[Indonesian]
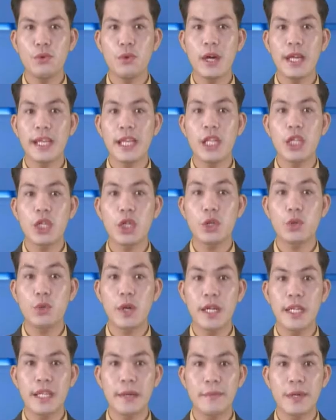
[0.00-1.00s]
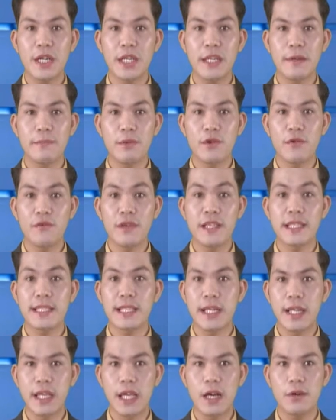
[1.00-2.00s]
Wakil Ketua DPRD
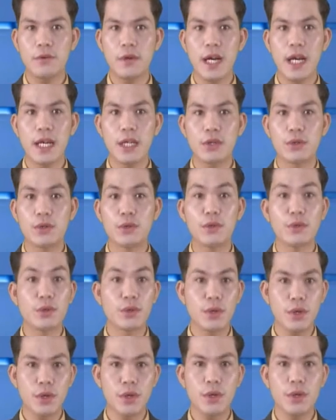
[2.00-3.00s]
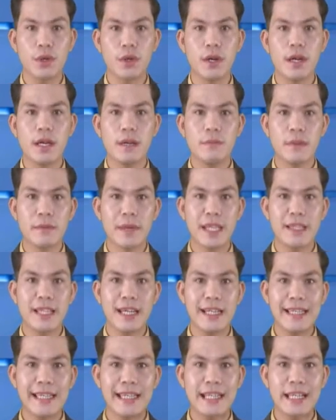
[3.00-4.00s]
Provinsi Riau Agung Nugroho
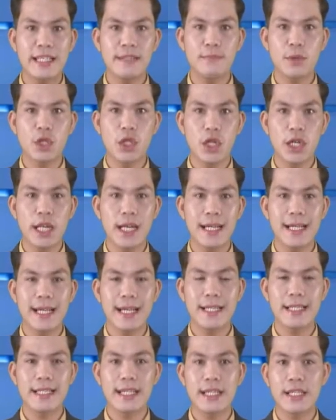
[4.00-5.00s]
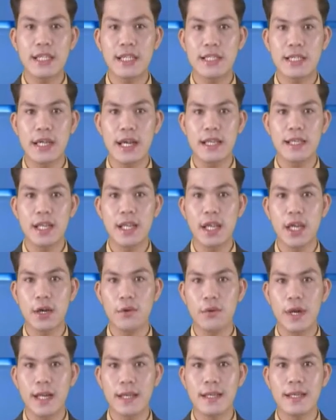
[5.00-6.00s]
meminta Dinas Peternakan dan Kesehatan
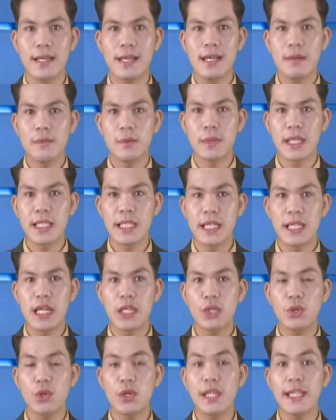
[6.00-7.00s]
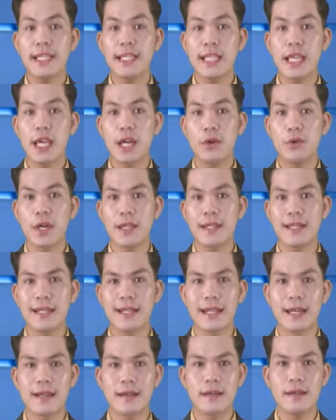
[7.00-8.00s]
Hewan memastikan kondisi hewan
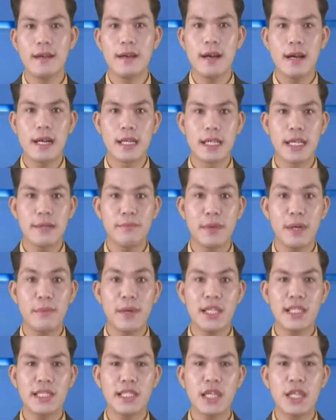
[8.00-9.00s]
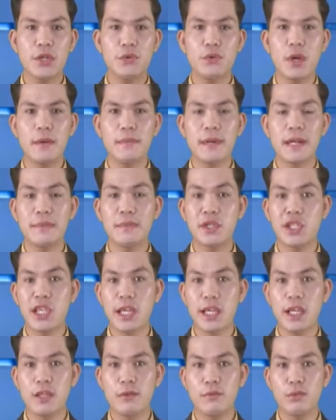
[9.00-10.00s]
ternak agar bebas dari wabah
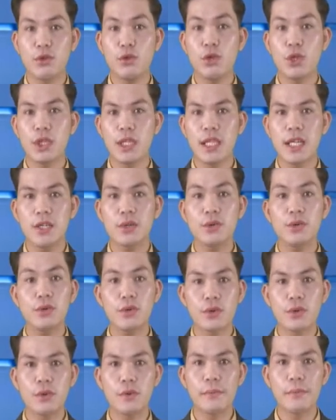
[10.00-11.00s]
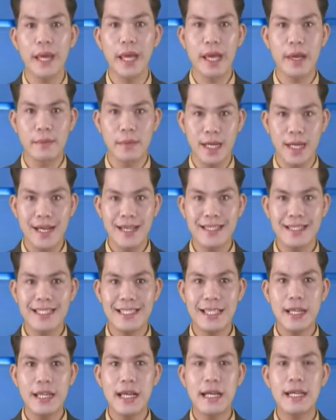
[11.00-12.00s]
penyakit mulut dan kuku
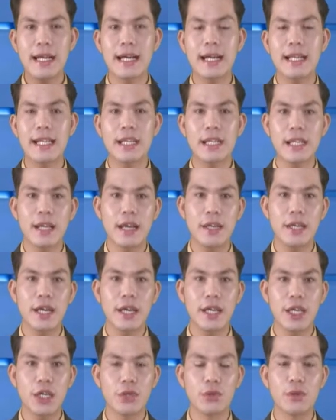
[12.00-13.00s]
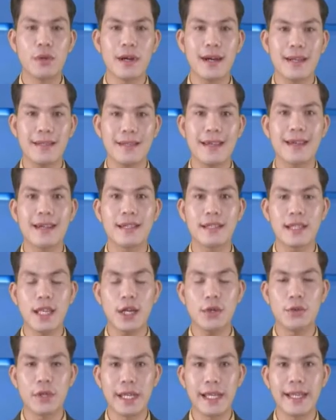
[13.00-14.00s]
PMK jelang Hari Raya Idul Adha
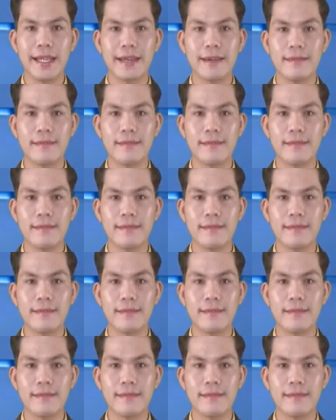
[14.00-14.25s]
tahun ini.